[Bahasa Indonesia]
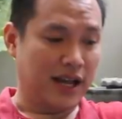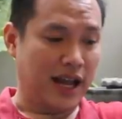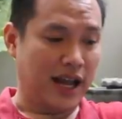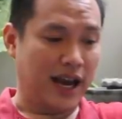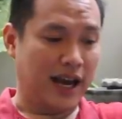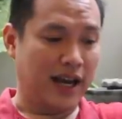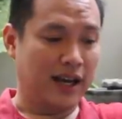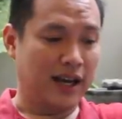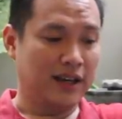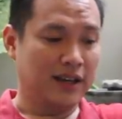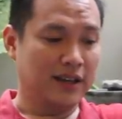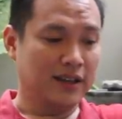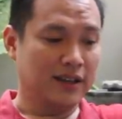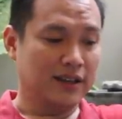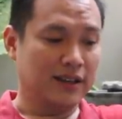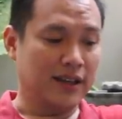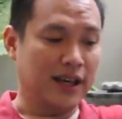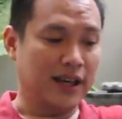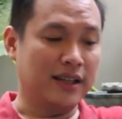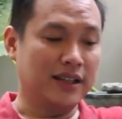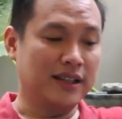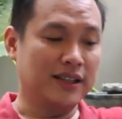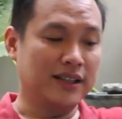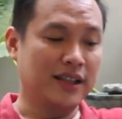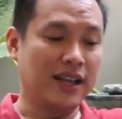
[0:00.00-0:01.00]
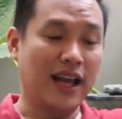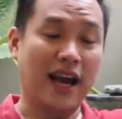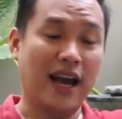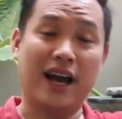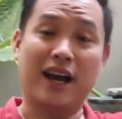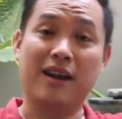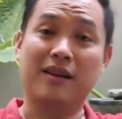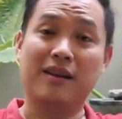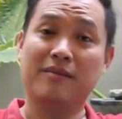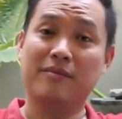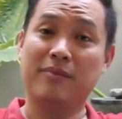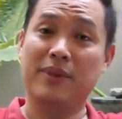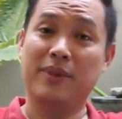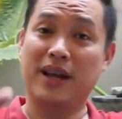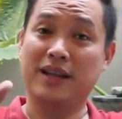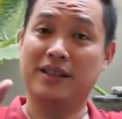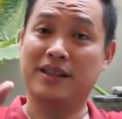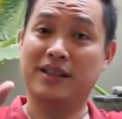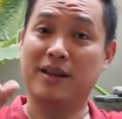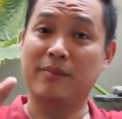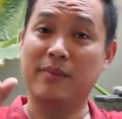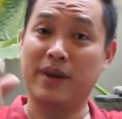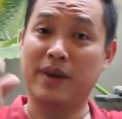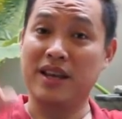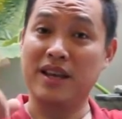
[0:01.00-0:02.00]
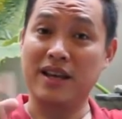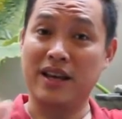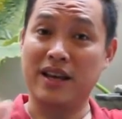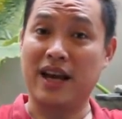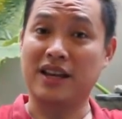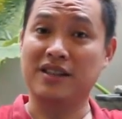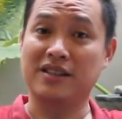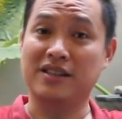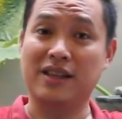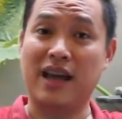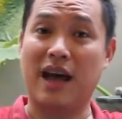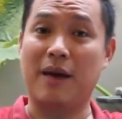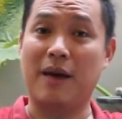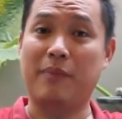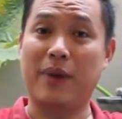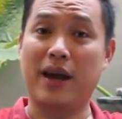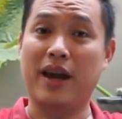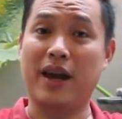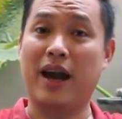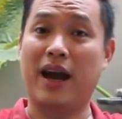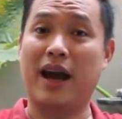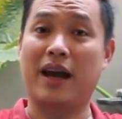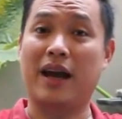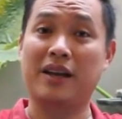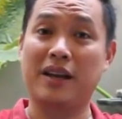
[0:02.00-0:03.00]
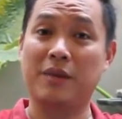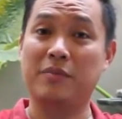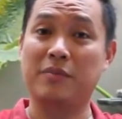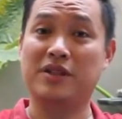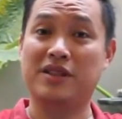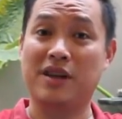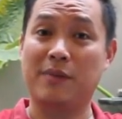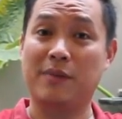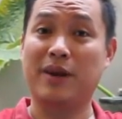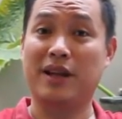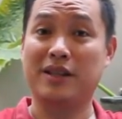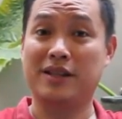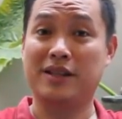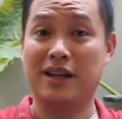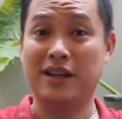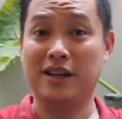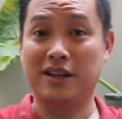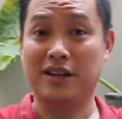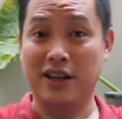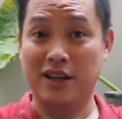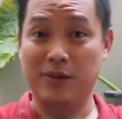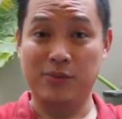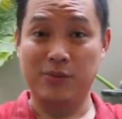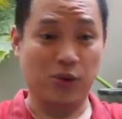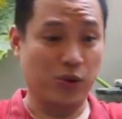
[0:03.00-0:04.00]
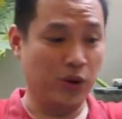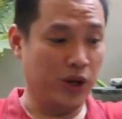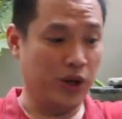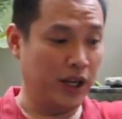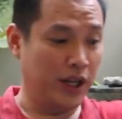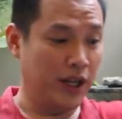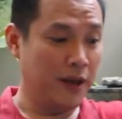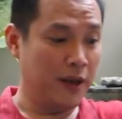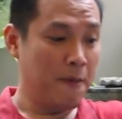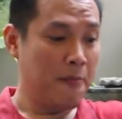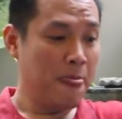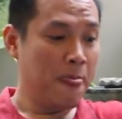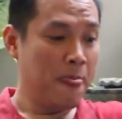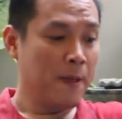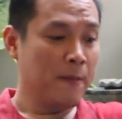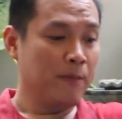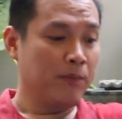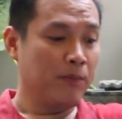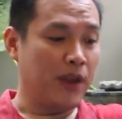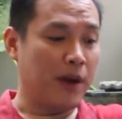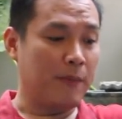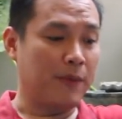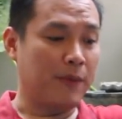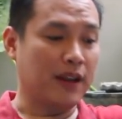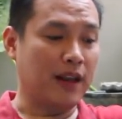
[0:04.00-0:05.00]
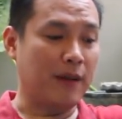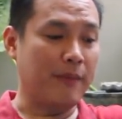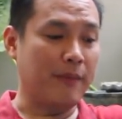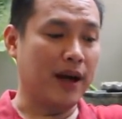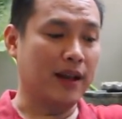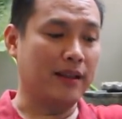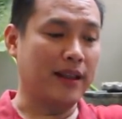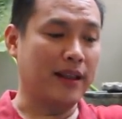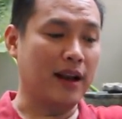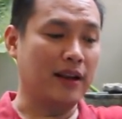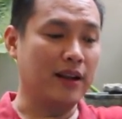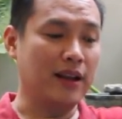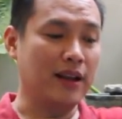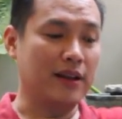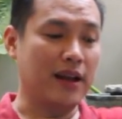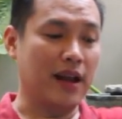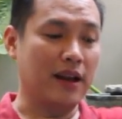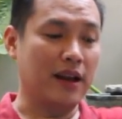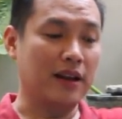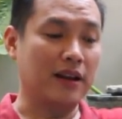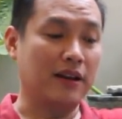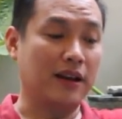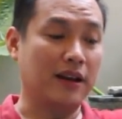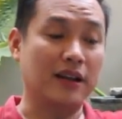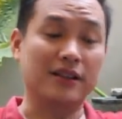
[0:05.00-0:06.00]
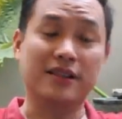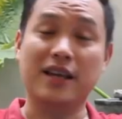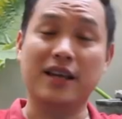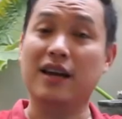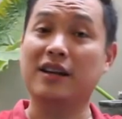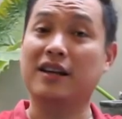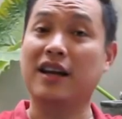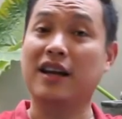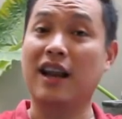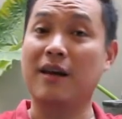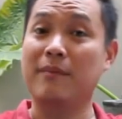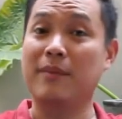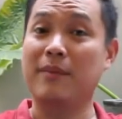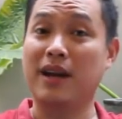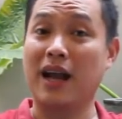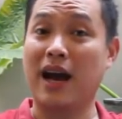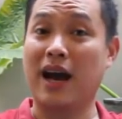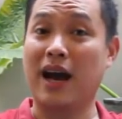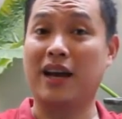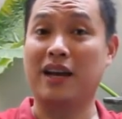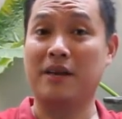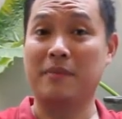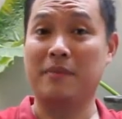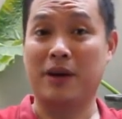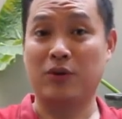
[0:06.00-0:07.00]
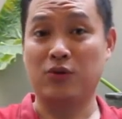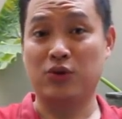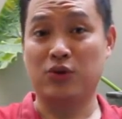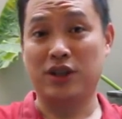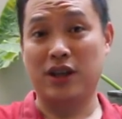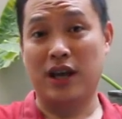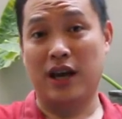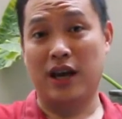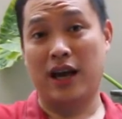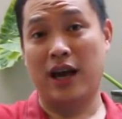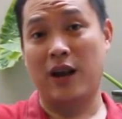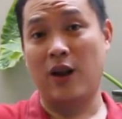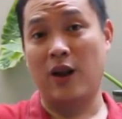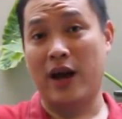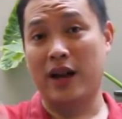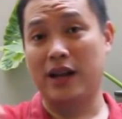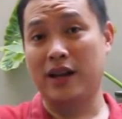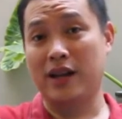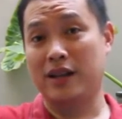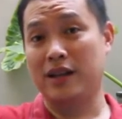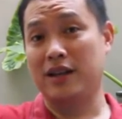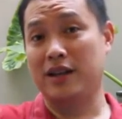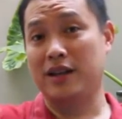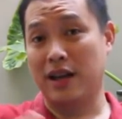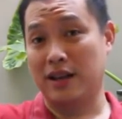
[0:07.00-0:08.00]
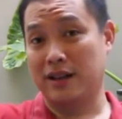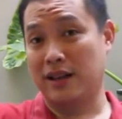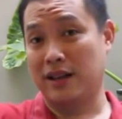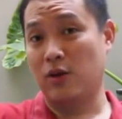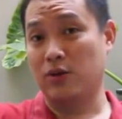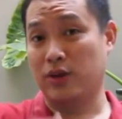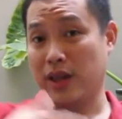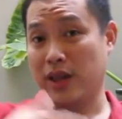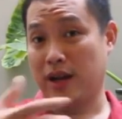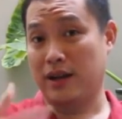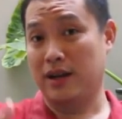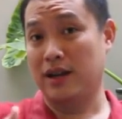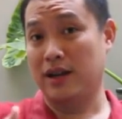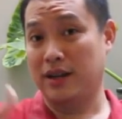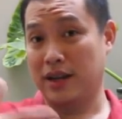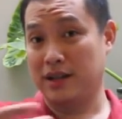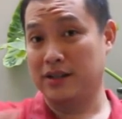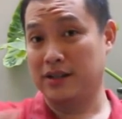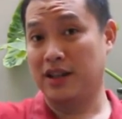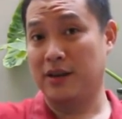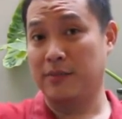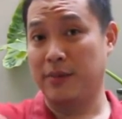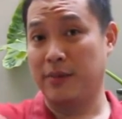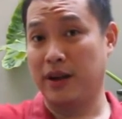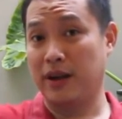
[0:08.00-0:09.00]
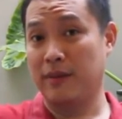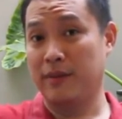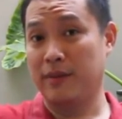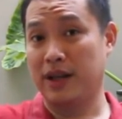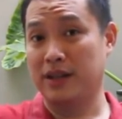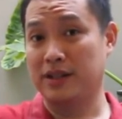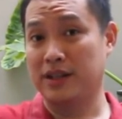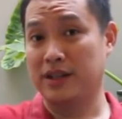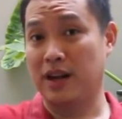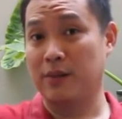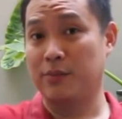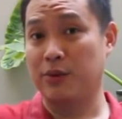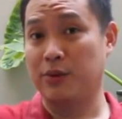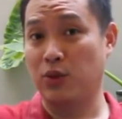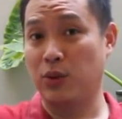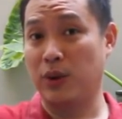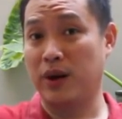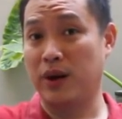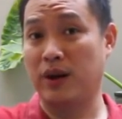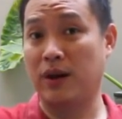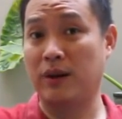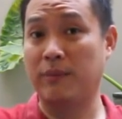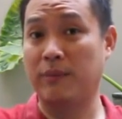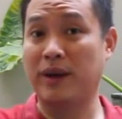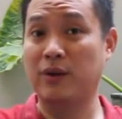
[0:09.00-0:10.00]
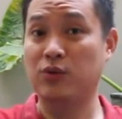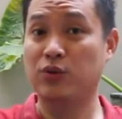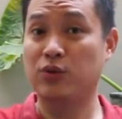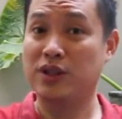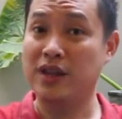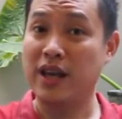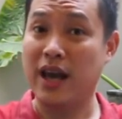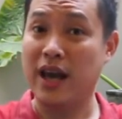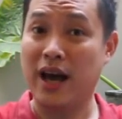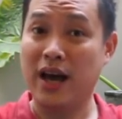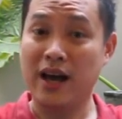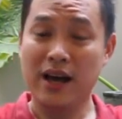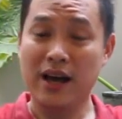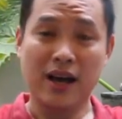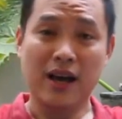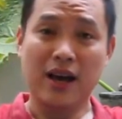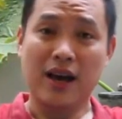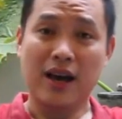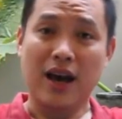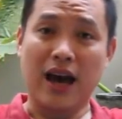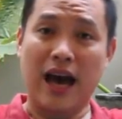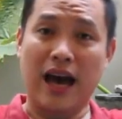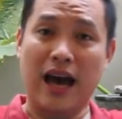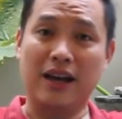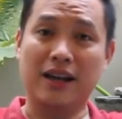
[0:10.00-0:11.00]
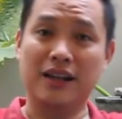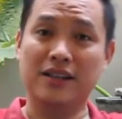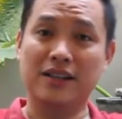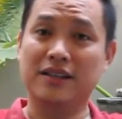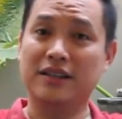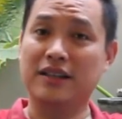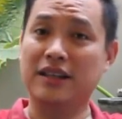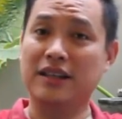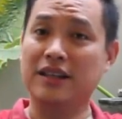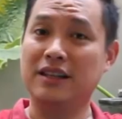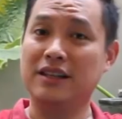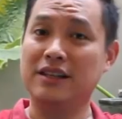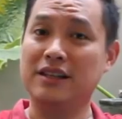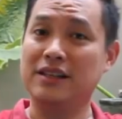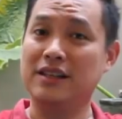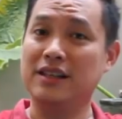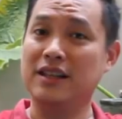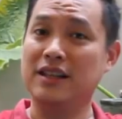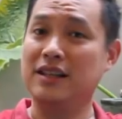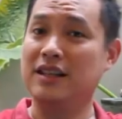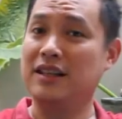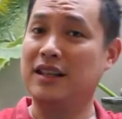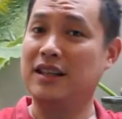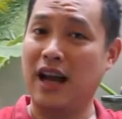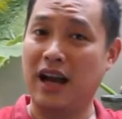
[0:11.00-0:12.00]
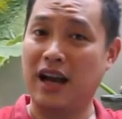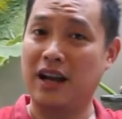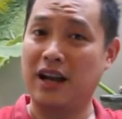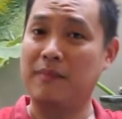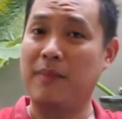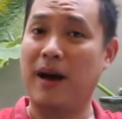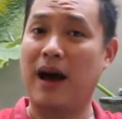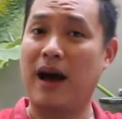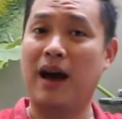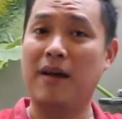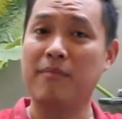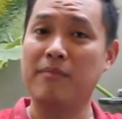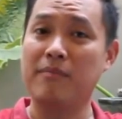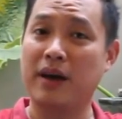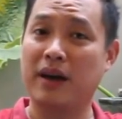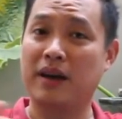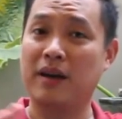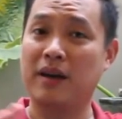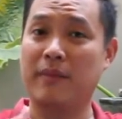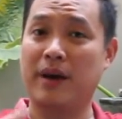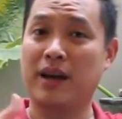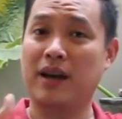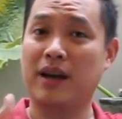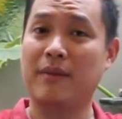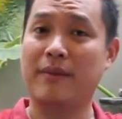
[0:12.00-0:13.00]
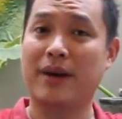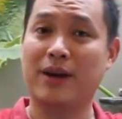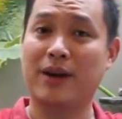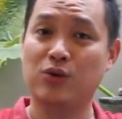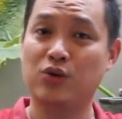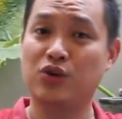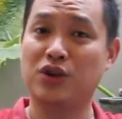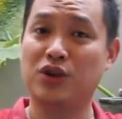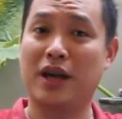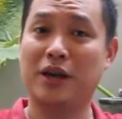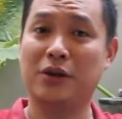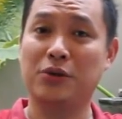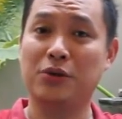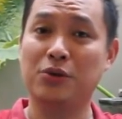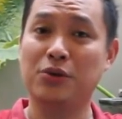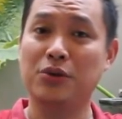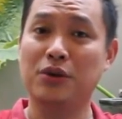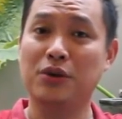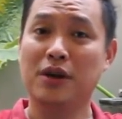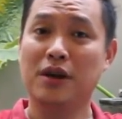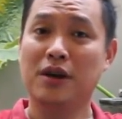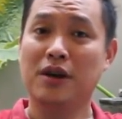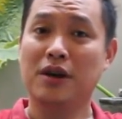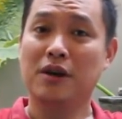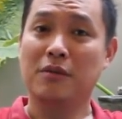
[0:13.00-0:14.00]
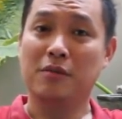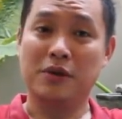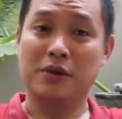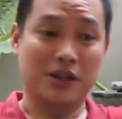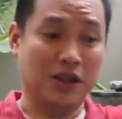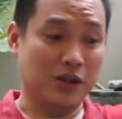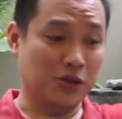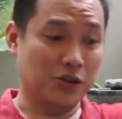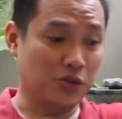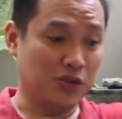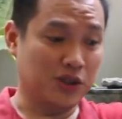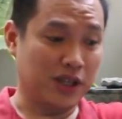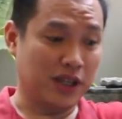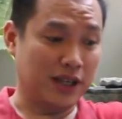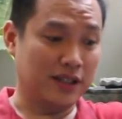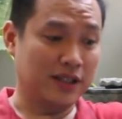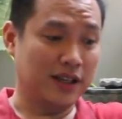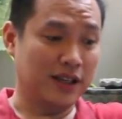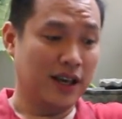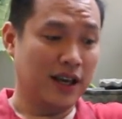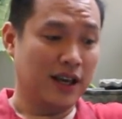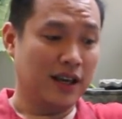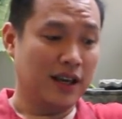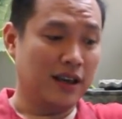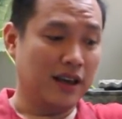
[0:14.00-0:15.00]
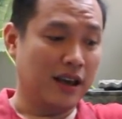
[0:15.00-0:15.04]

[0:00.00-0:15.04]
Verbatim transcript: Nah, saya di sini akan belajar meringkas apa yang Anda bisa pelajari dari buku ini. Yang pertama, teknik-teknik dasar dalam menangani manusia. Kalau Anda tidak tahu teknik dasar bagaimana cara berhubungan dengan manusia, Anda sendiri di sini tidak akan paham bagaimana manusia itu bisa sukses.